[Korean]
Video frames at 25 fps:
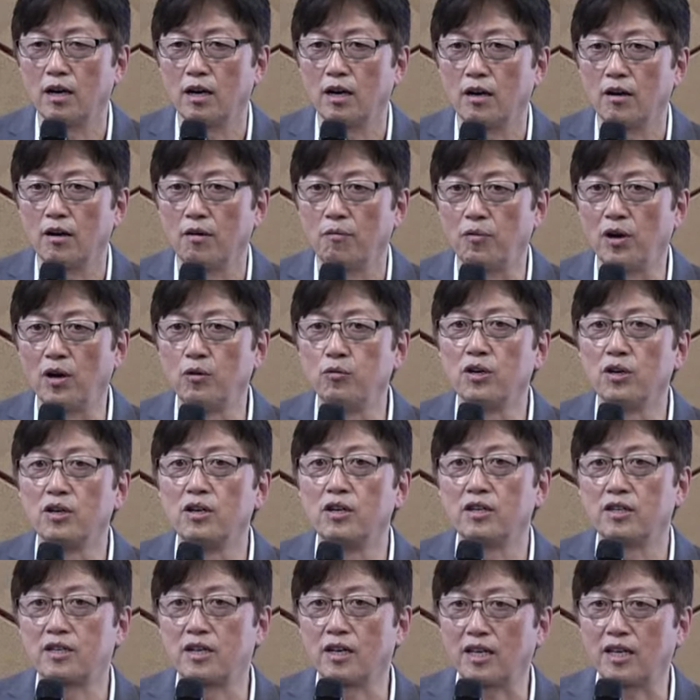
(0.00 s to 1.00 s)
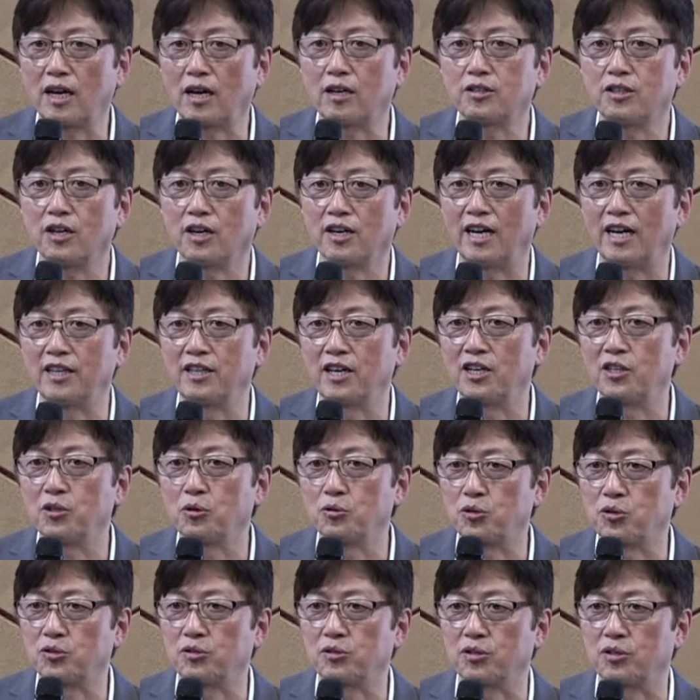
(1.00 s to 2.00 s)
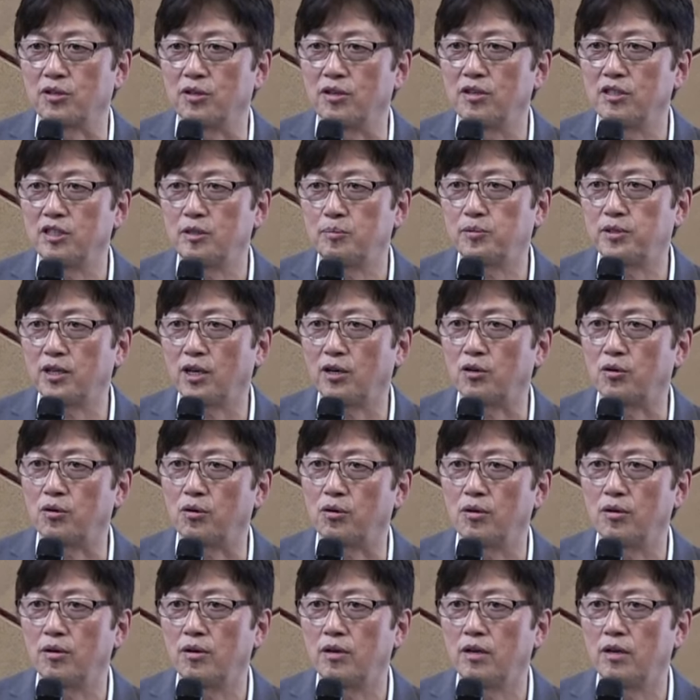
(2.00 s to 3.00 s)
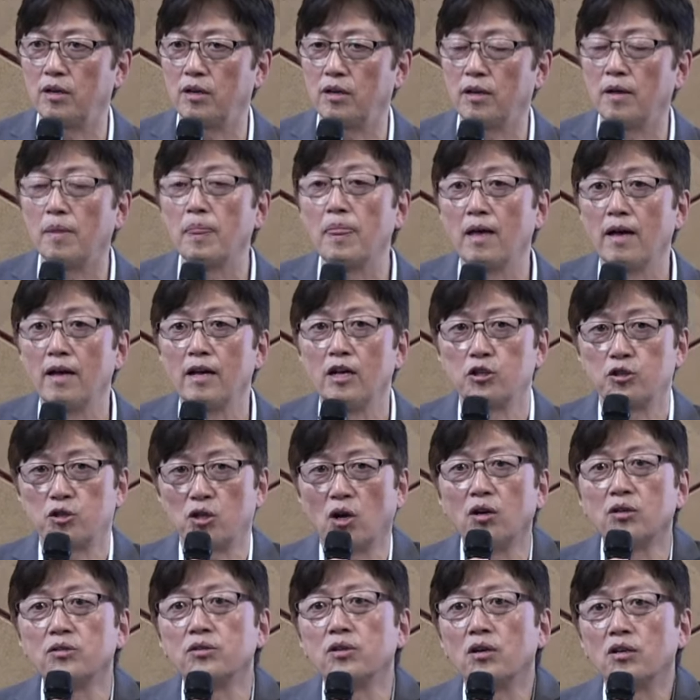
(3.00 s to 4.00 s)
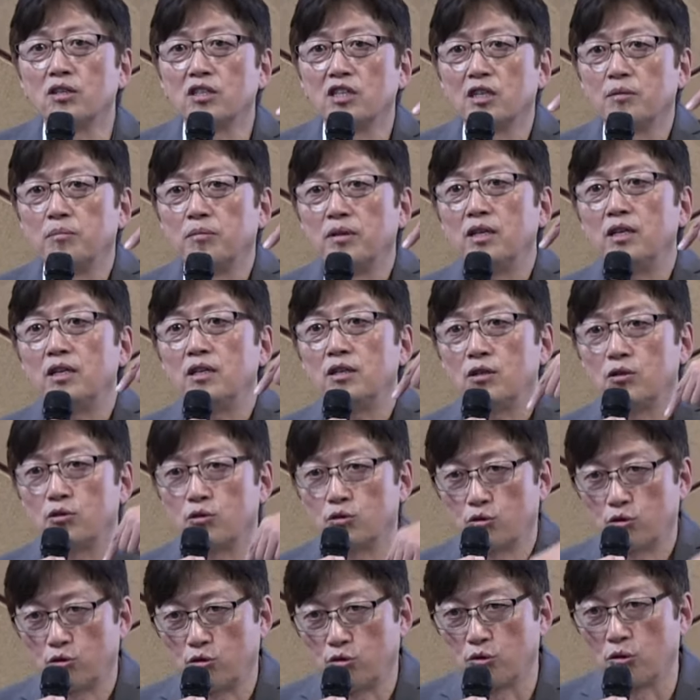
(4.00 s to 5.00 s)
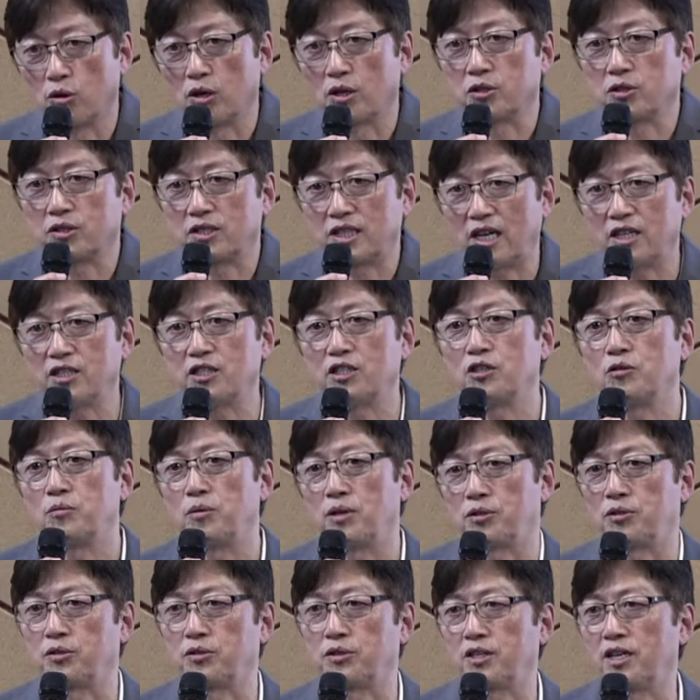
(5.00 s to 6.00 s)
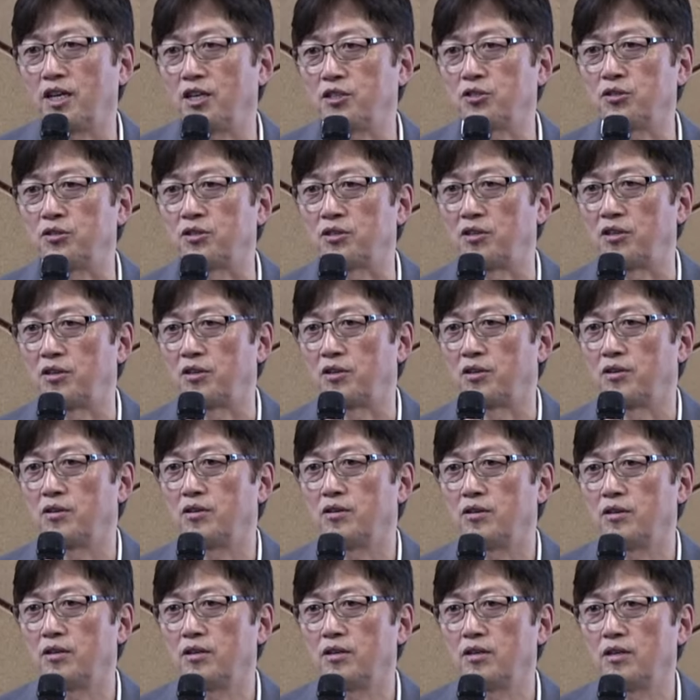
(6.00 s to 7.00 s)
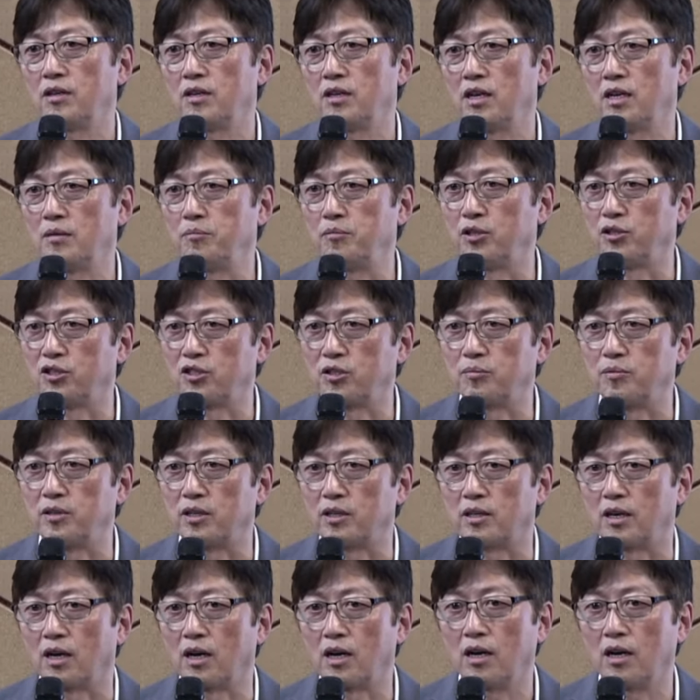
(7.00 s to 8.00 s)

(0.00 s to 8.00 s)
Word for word: 왜 우리를 이렇게 깨끗하게 안에 해놓으셨어요? 십자가로. 성령님이 들어와서 사시기 위해서 그렇게 하셨는 거예요. 믿으십니까?